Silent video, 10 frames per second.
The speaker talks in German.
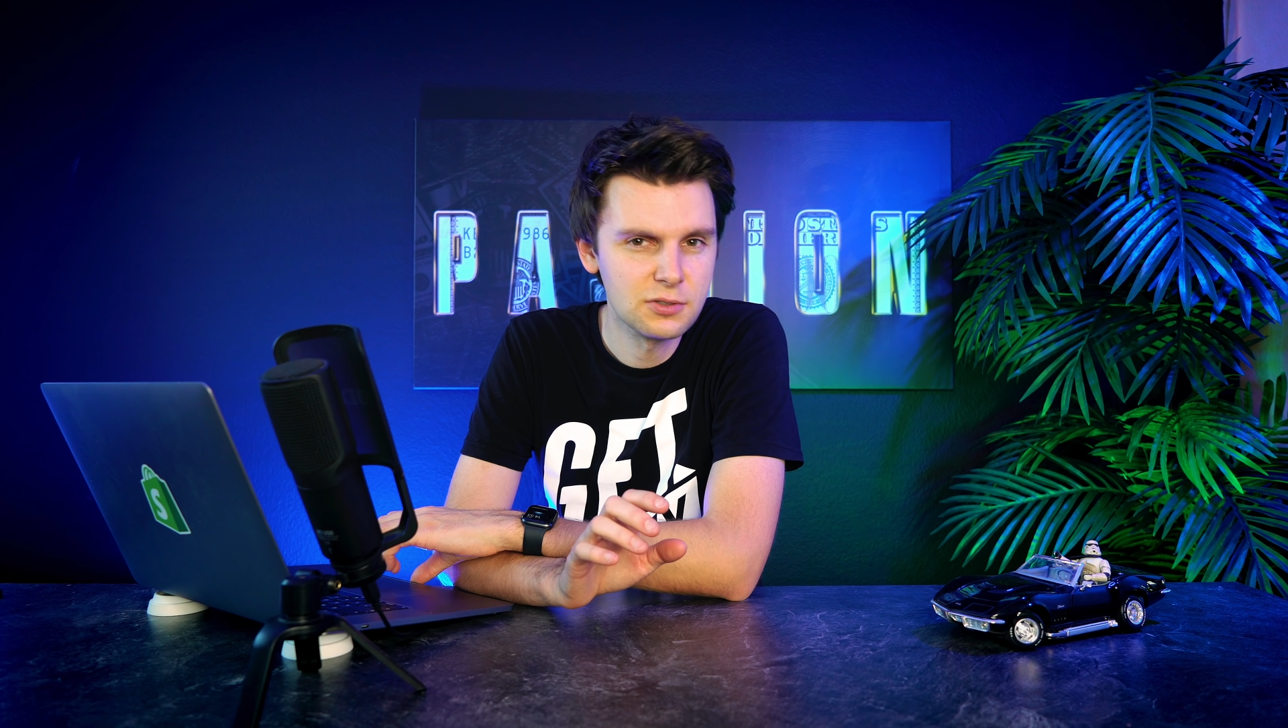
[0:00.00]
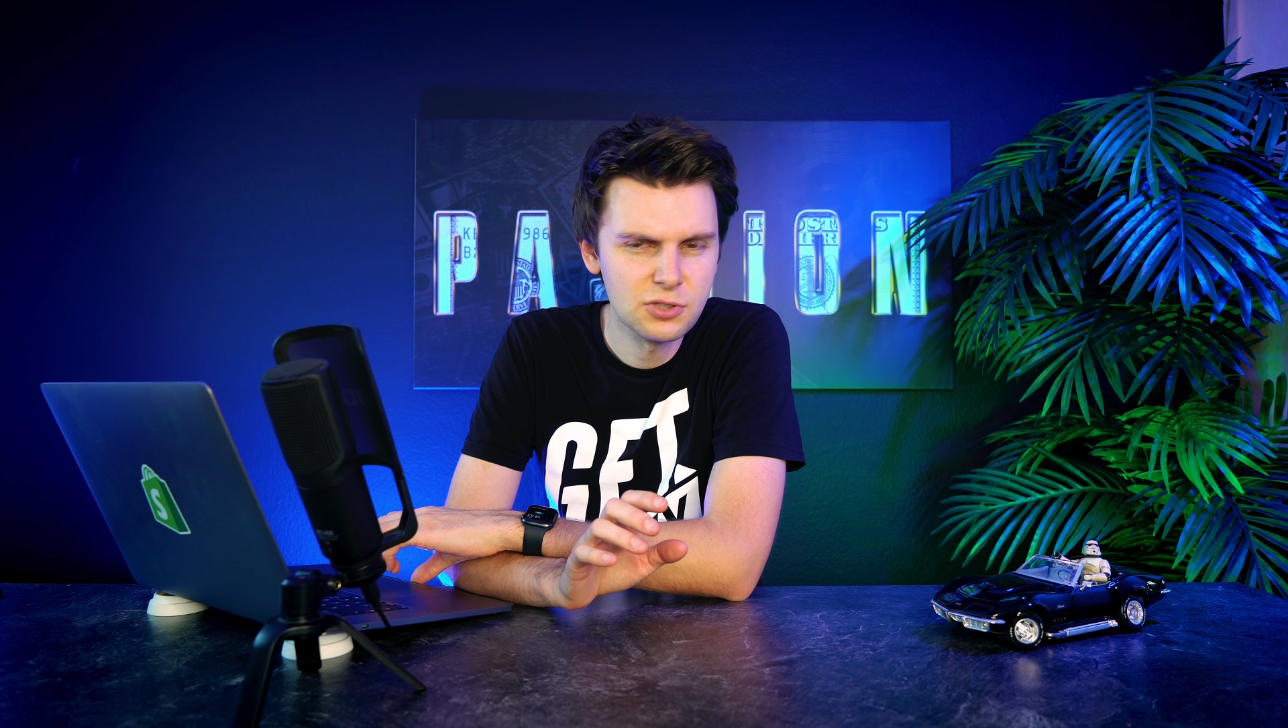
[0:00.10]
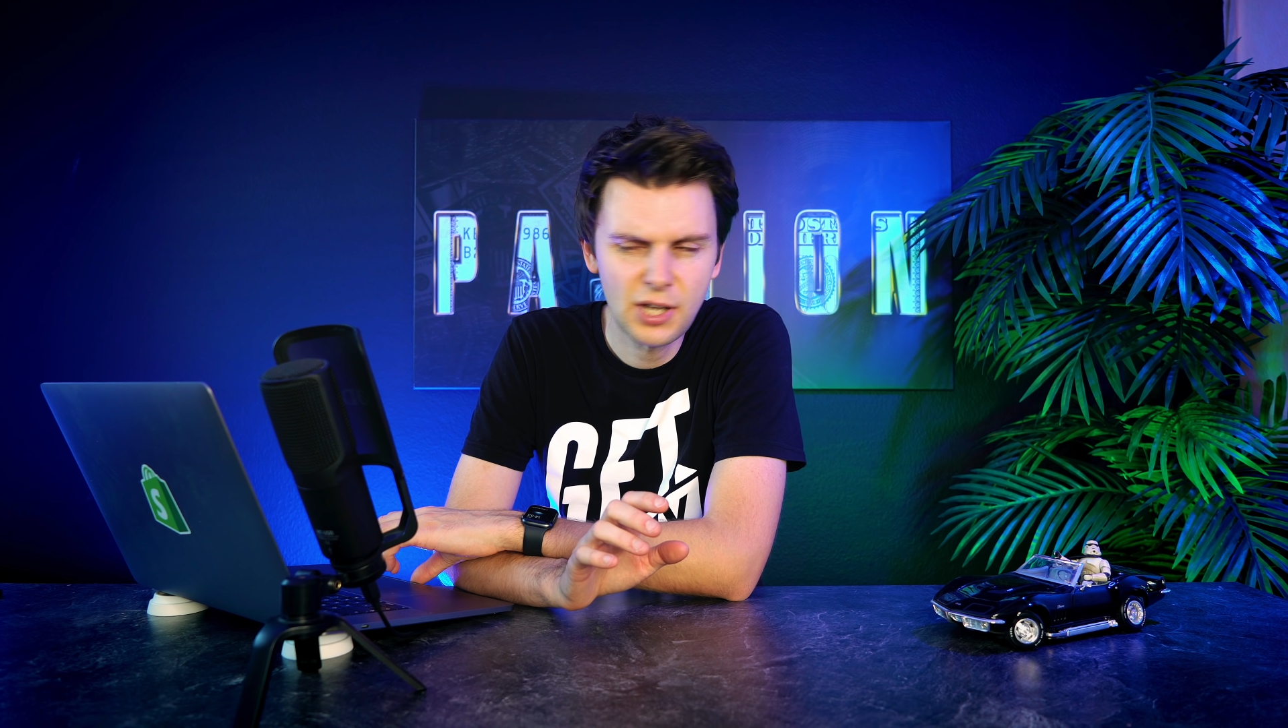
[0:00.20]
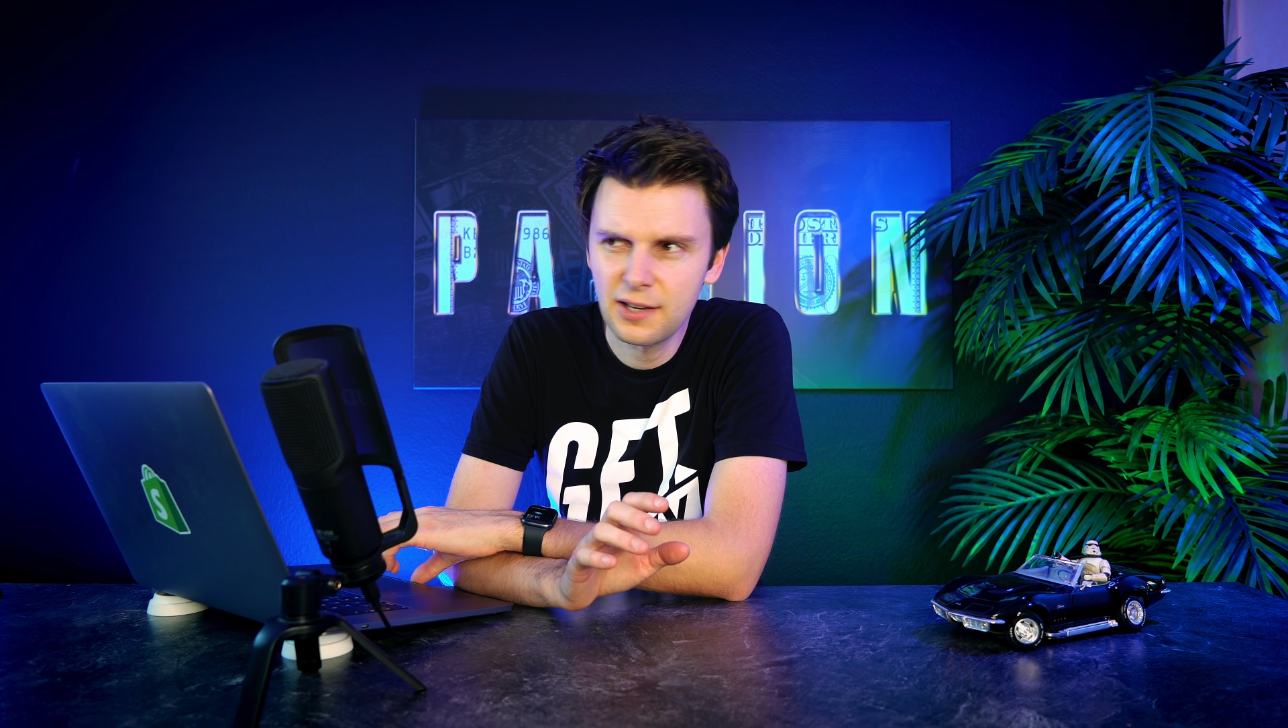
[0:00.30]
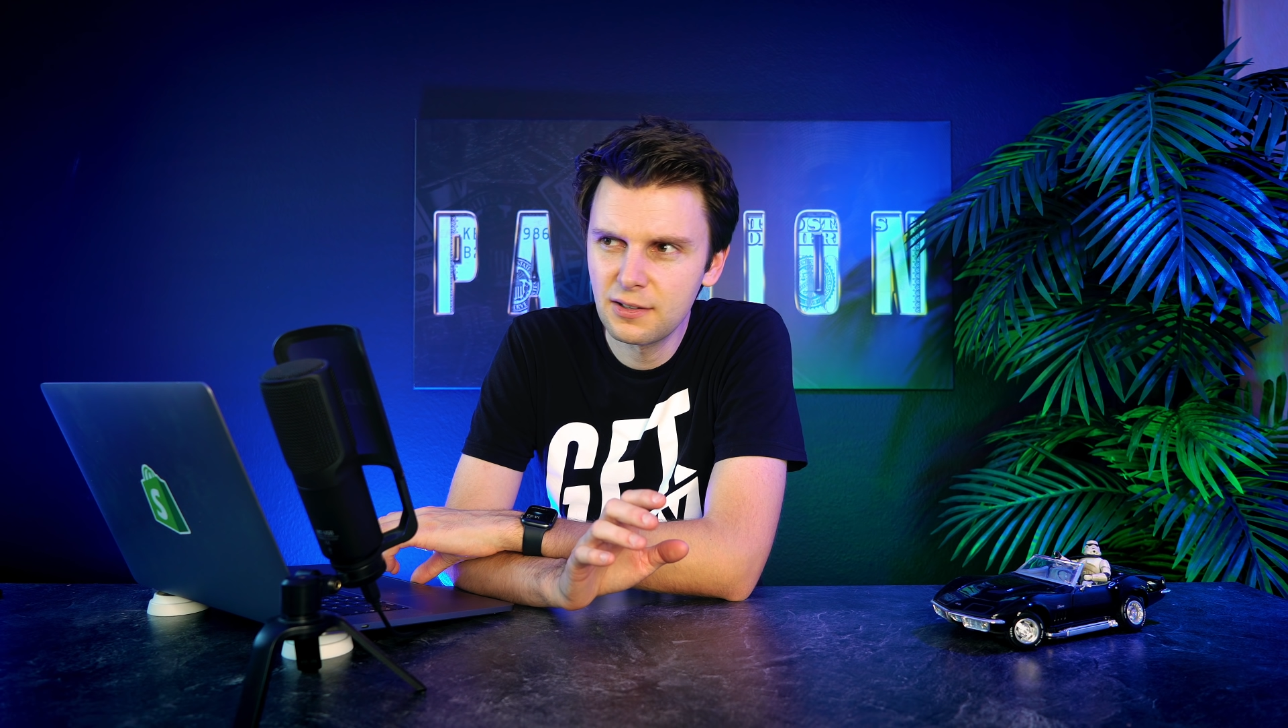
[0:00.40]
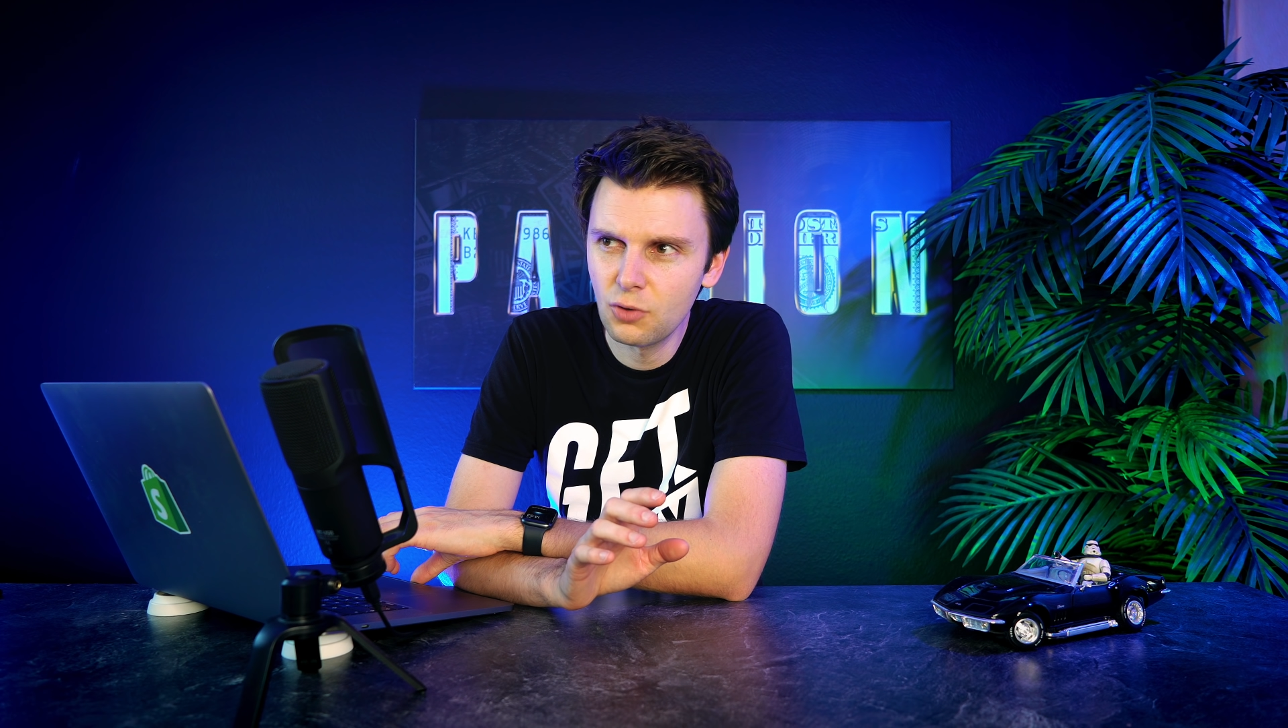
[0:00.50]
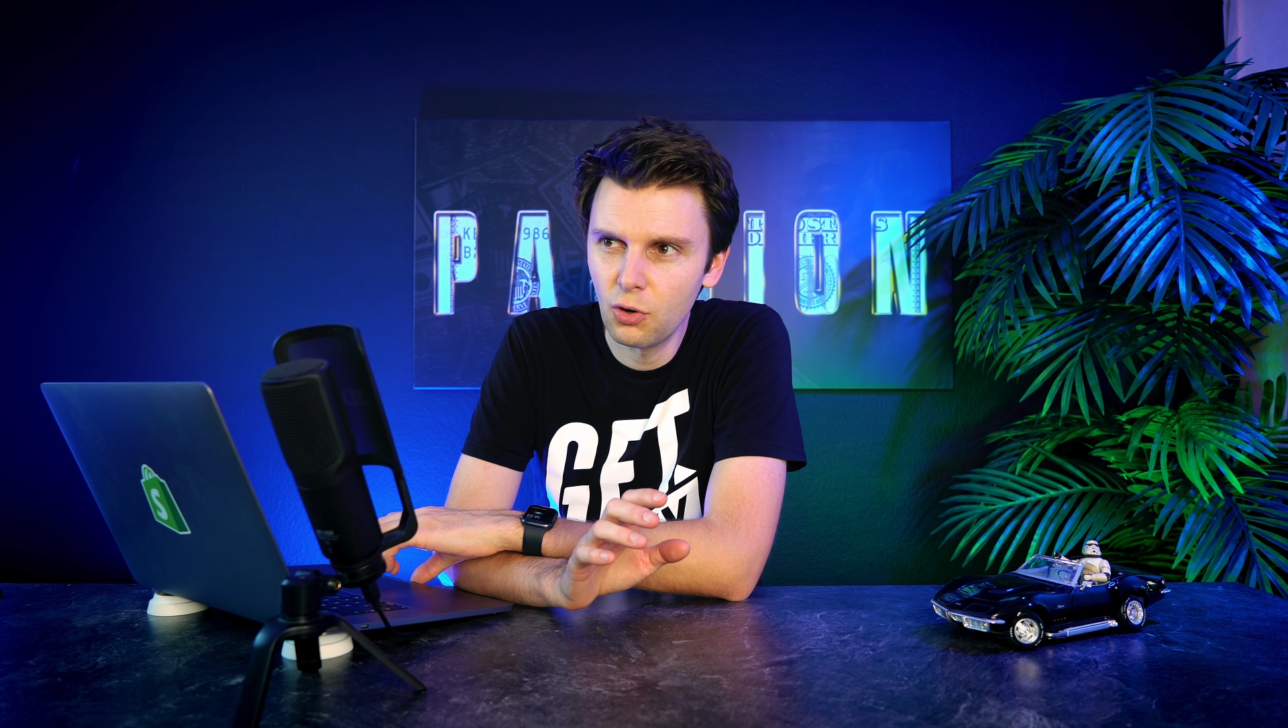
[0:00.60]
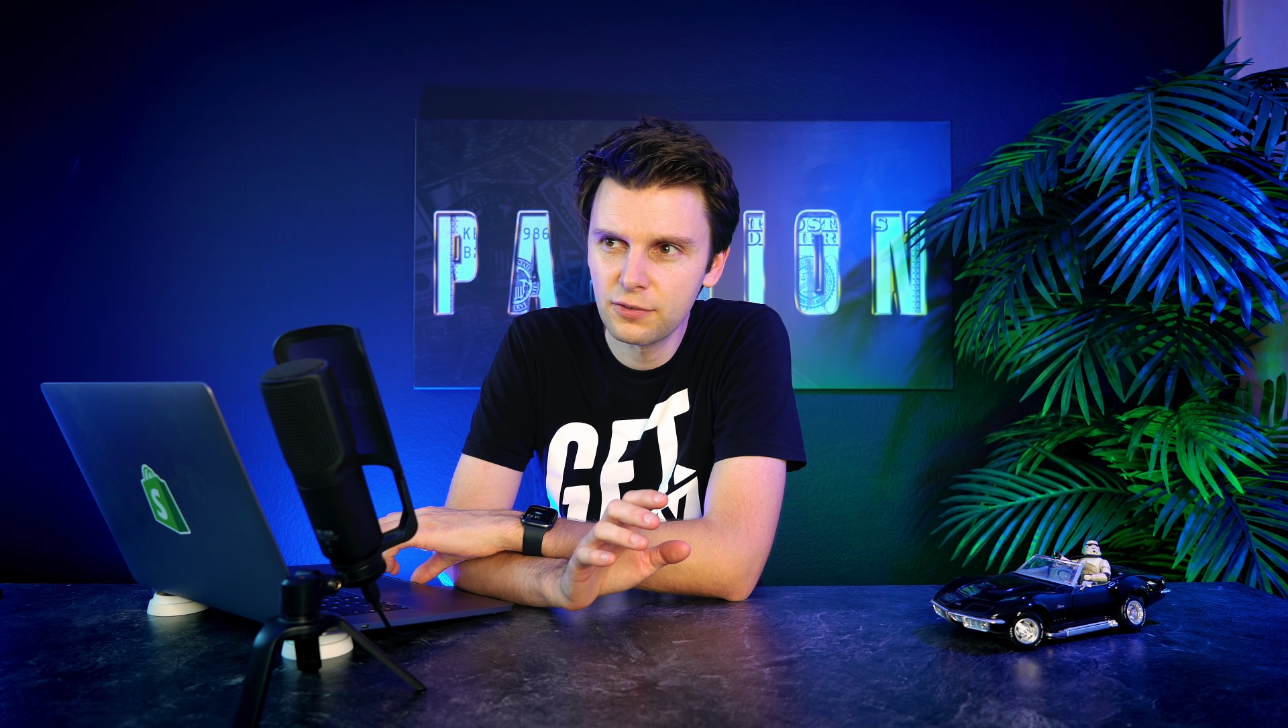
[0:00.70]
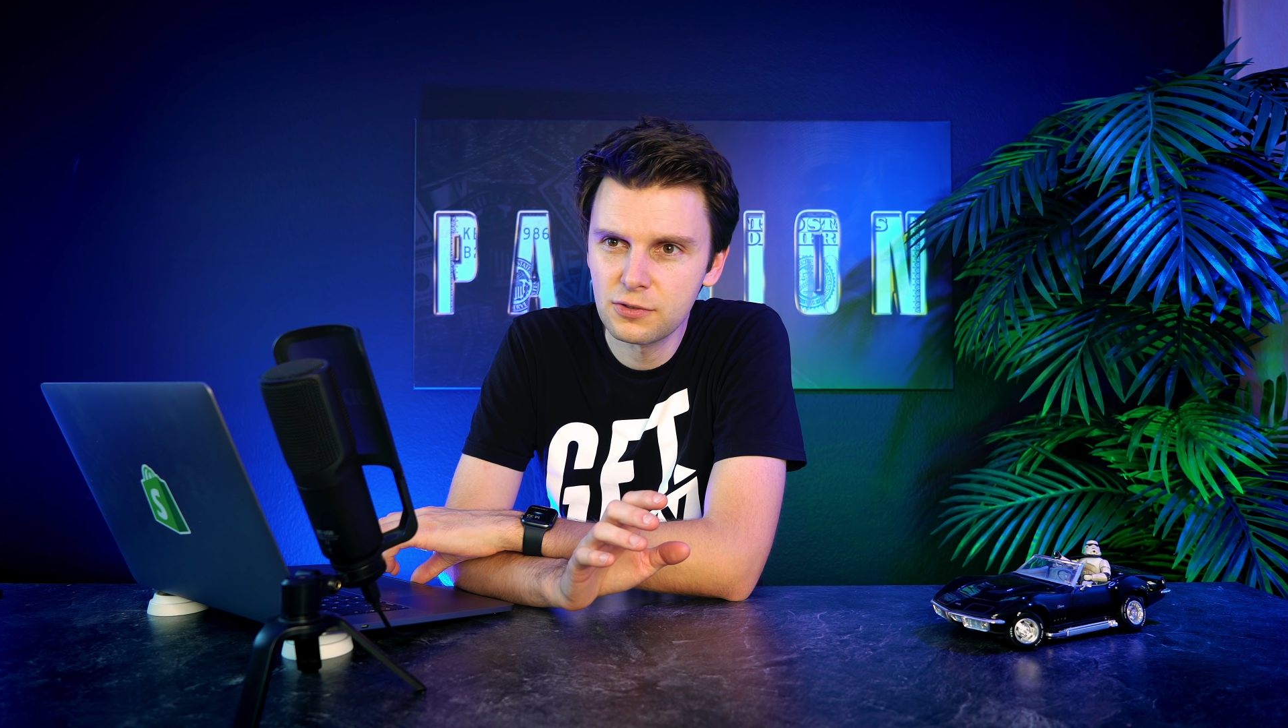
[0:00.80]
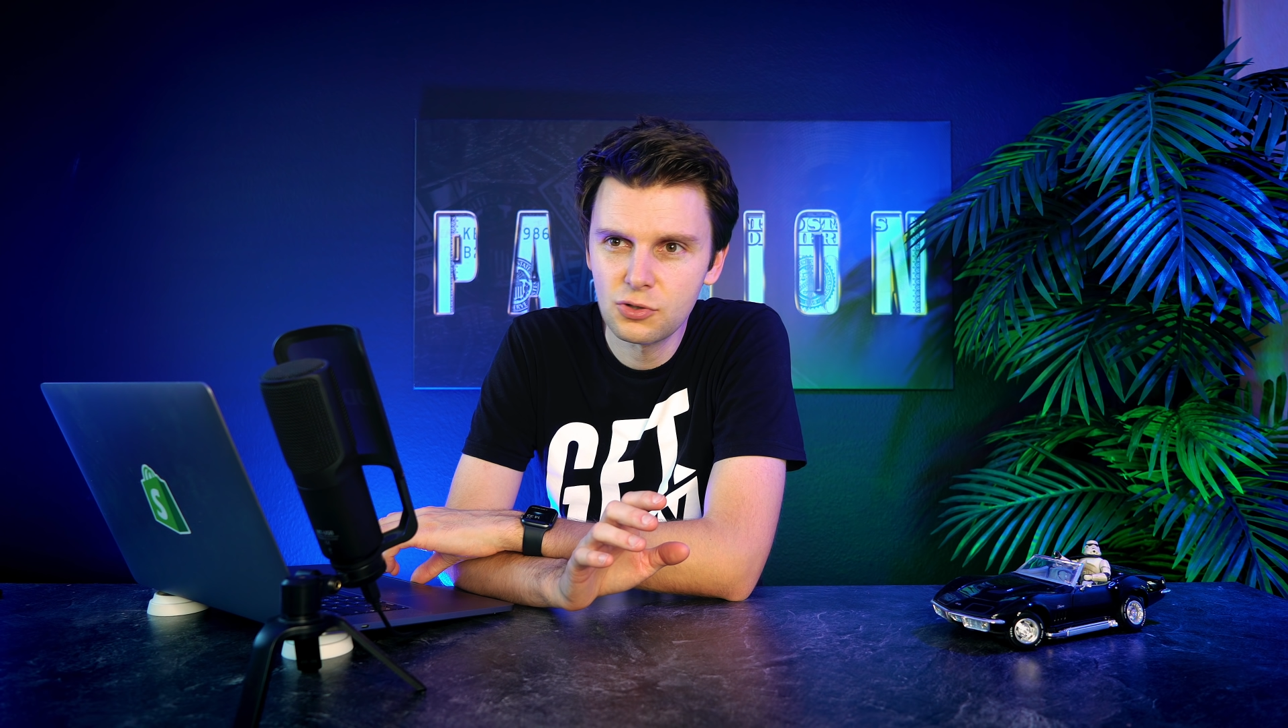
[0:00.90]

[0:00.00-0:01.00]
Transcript: Shane Dawson,